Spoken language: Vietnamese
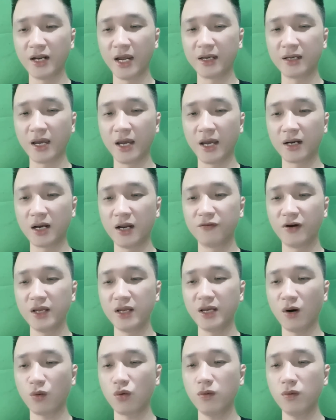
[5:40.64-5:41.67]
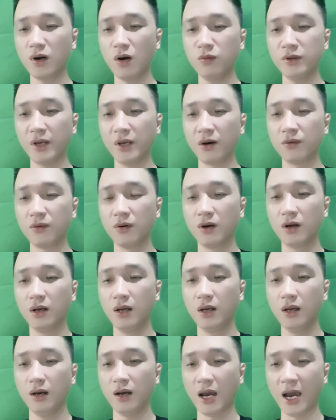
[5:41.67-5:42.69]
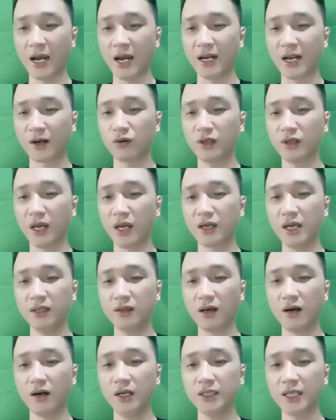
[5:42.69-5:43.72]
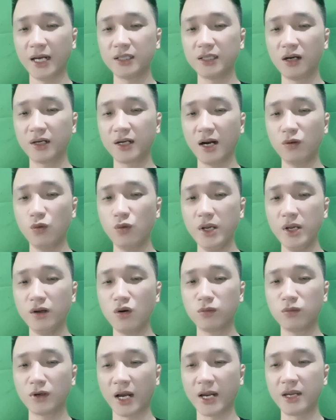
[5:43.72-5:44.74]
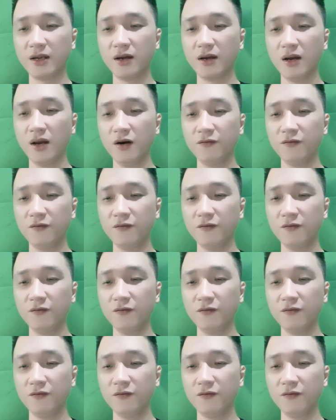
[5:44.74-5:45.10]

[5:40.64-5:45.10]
này kề cận với nhau cũng không nhiều. Ai lại có thể nghĩ tới tại thời khắc cuối cùng này,